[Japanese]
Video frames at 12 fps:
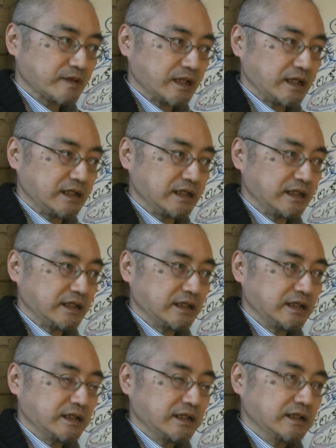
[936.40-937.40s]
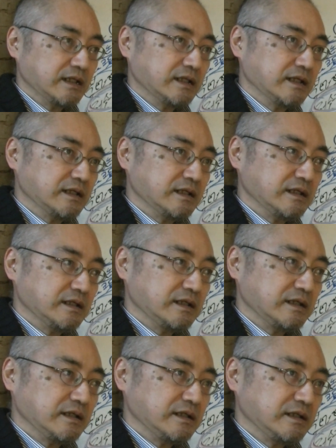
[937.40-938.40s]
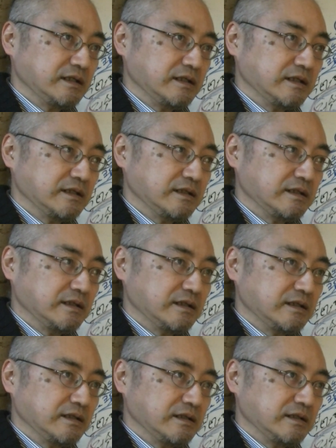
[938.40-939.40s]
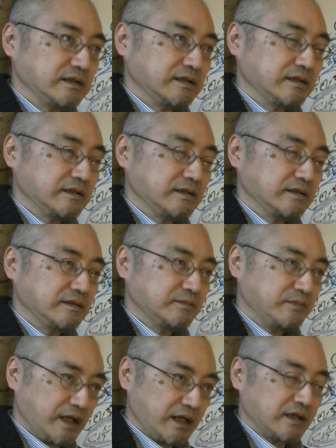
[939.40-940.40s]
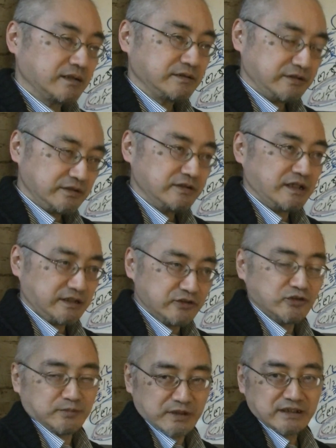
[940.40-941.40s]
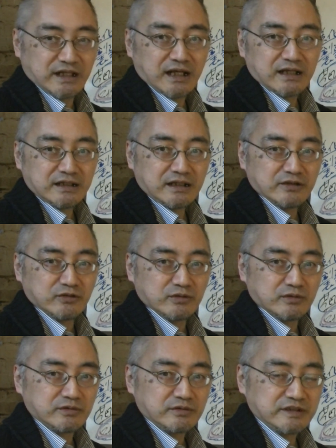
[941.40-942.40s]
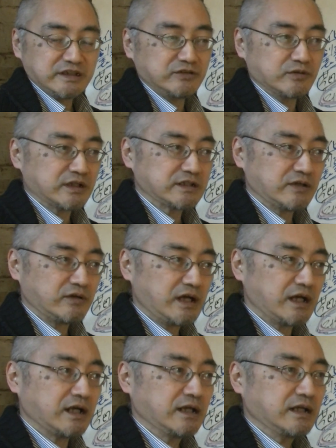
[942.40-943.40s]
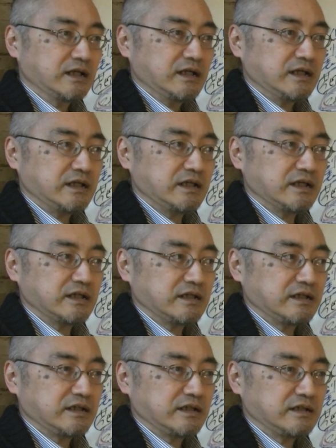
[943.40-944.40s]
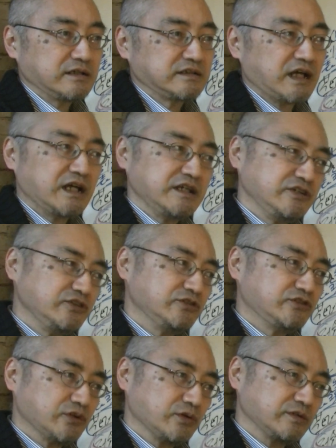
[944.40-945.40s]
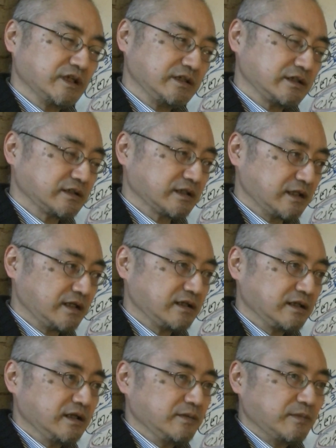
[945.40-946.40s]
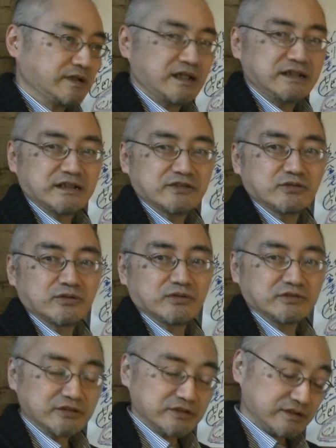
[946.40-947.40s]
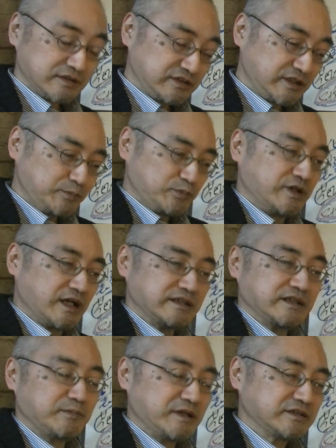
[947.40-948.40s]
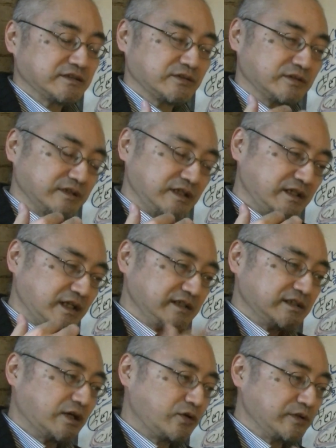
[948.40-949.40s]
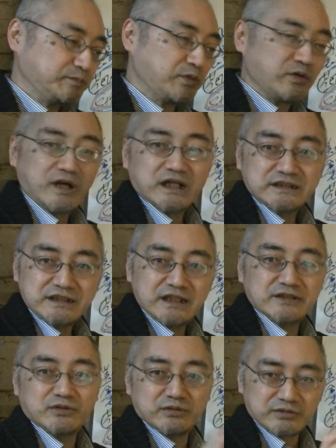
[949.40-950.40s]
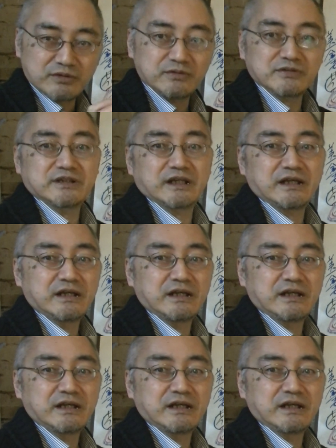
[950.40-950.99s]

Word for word: えー、まあ有名なあの議員の方は、えー、再入庁何だったかな、まあ、何かそのステップがあってまず、ね、何かを一本化してどうのこうのって